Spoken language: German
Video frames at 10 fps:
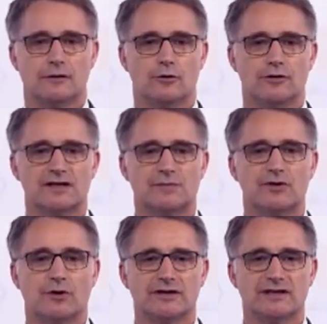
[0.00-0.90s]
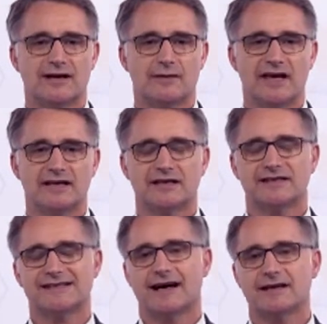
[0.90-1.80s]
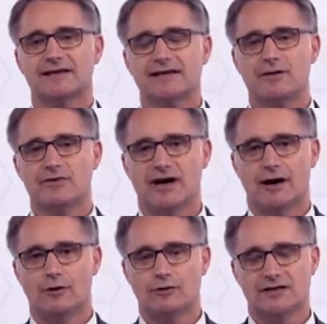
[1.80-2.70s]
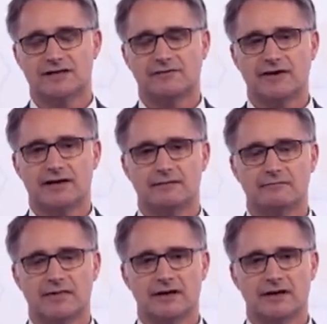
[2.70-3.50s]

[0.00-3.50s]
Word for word: Und das bedeutet am Ende des Tages eben auch, dass wir